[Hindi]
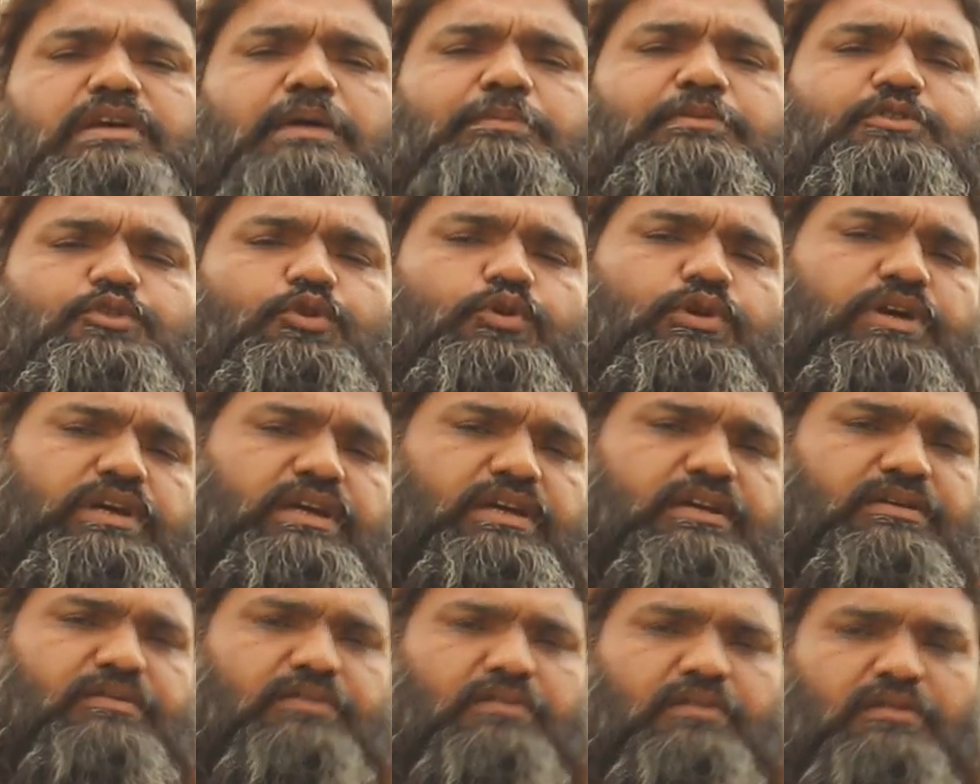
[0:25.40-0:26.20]
साबित
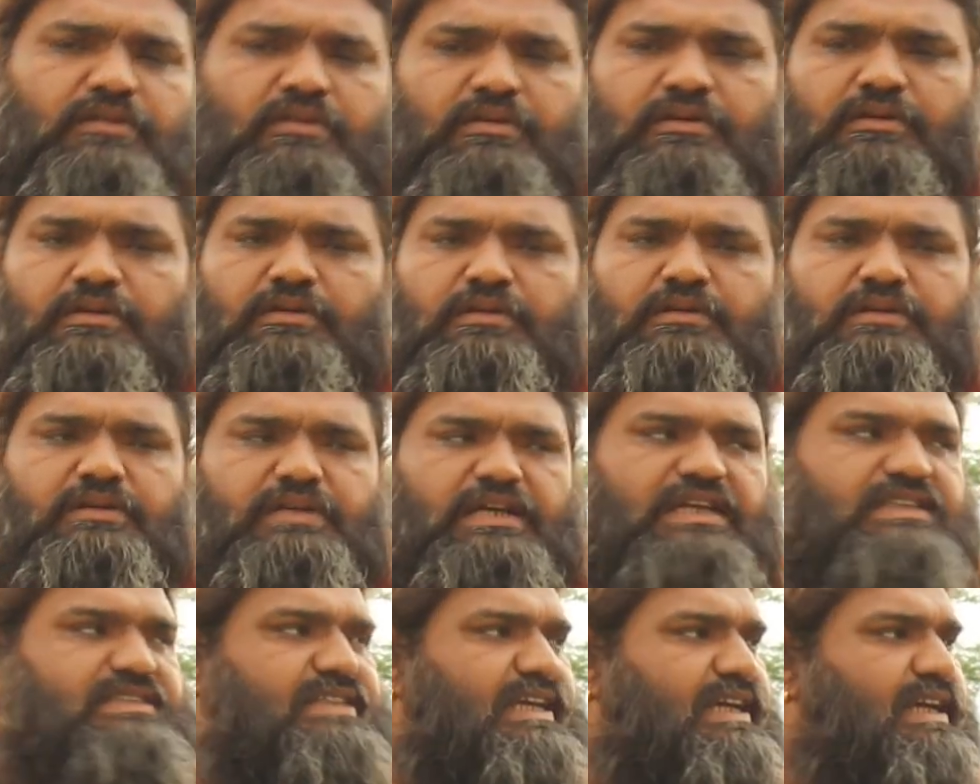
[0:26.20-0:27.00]
होंगे
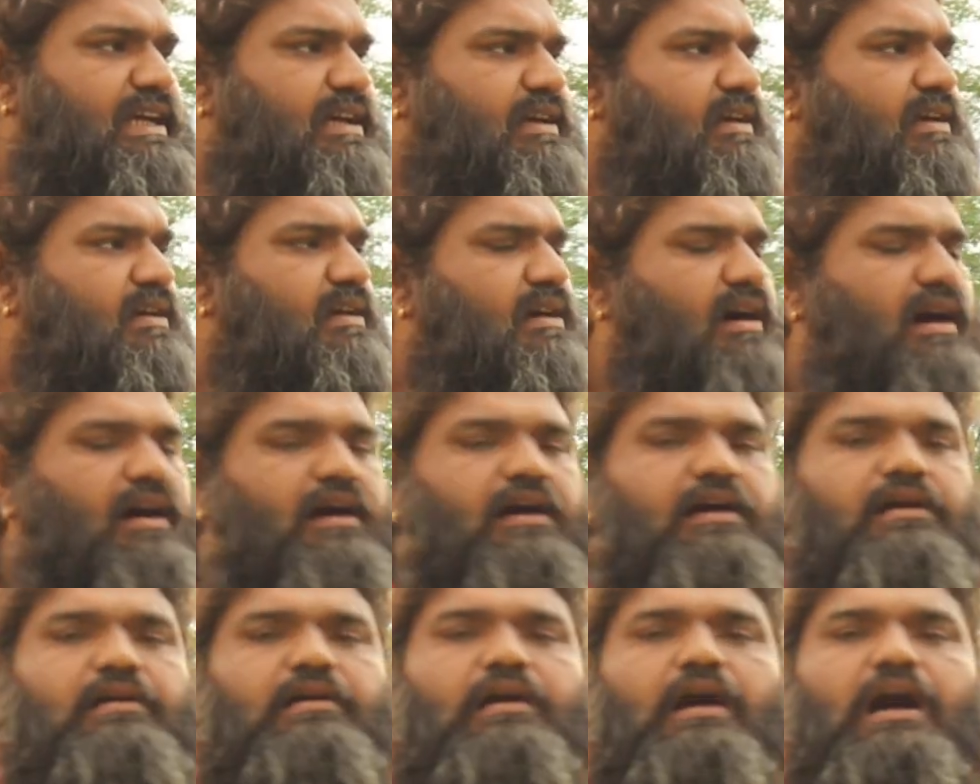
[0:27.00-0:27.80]
ऐसे
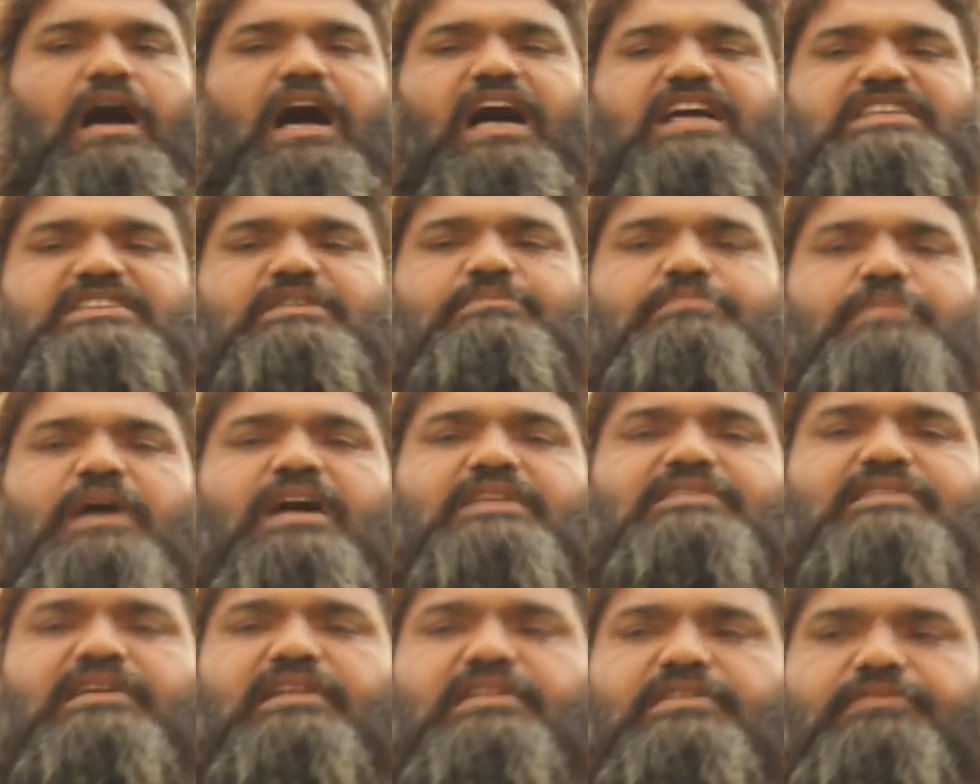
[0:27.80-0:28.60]
आज हम
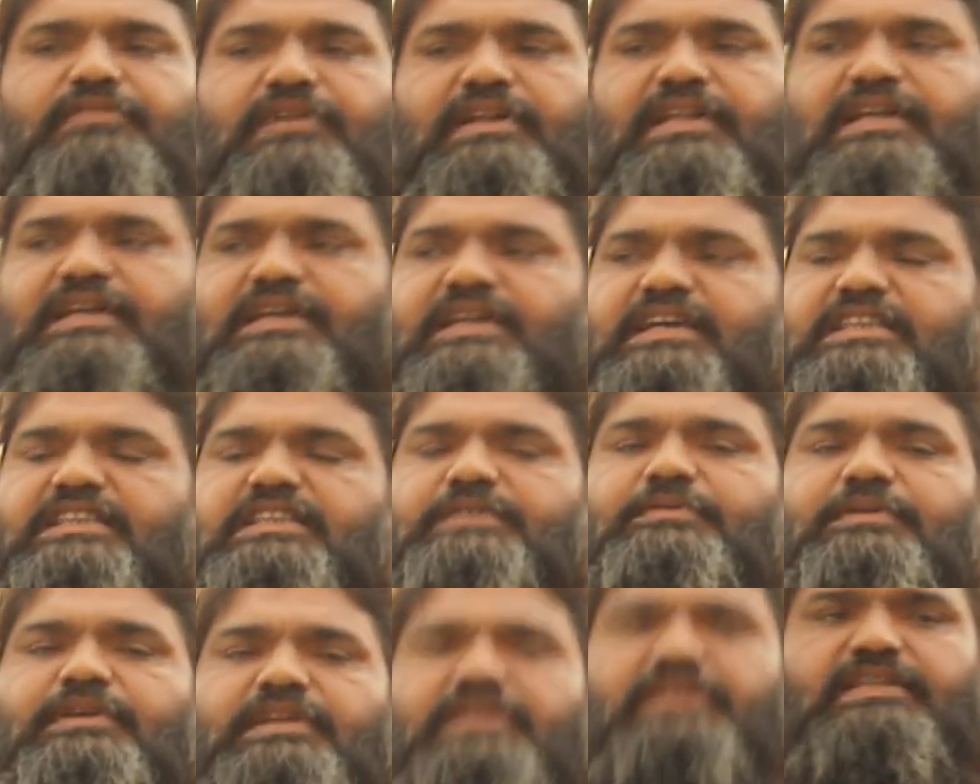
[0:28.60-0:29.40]
बात करने वाले हैं
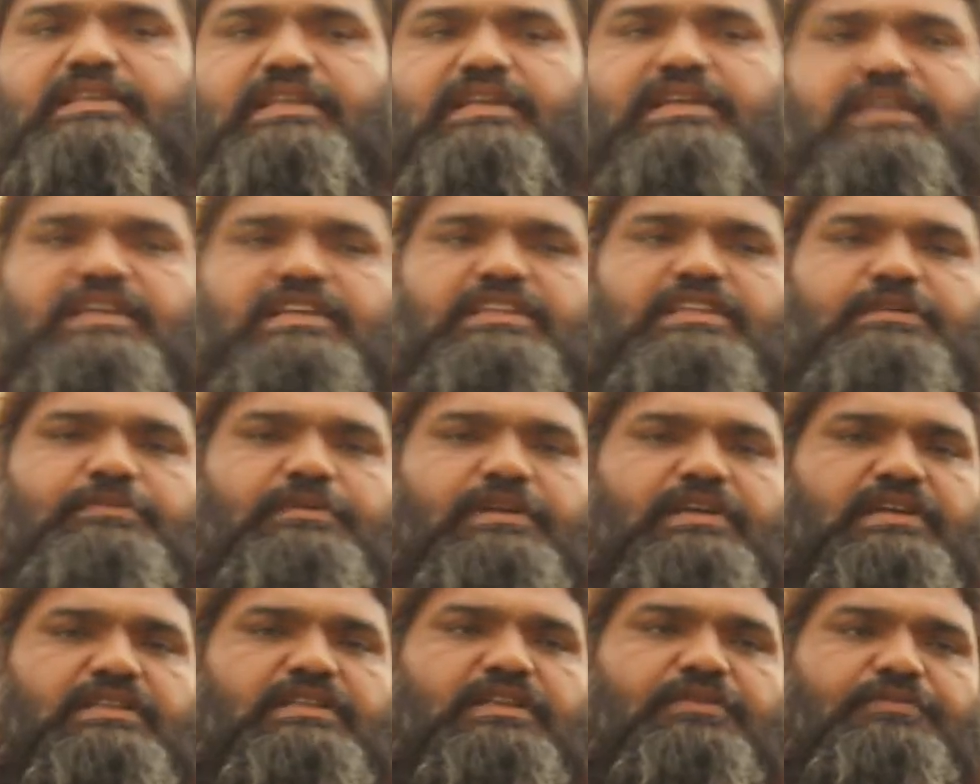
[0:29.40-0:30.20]
खेतीबाड़ी के अंदर
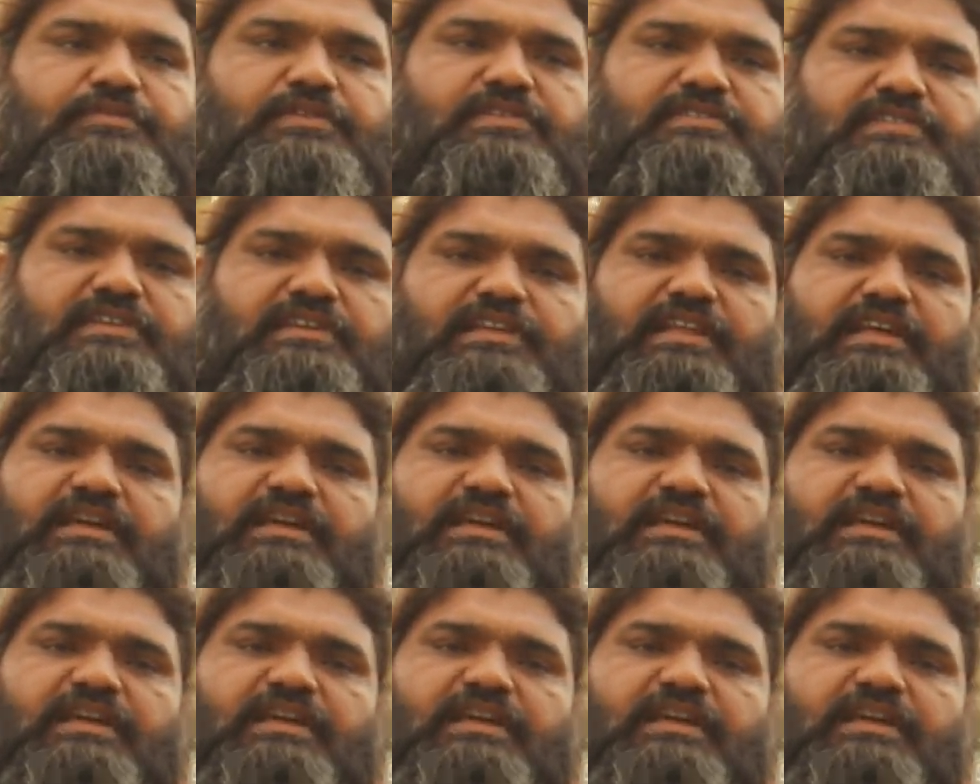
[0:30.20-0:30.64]
खेतीबाड़ी के अंदर विषय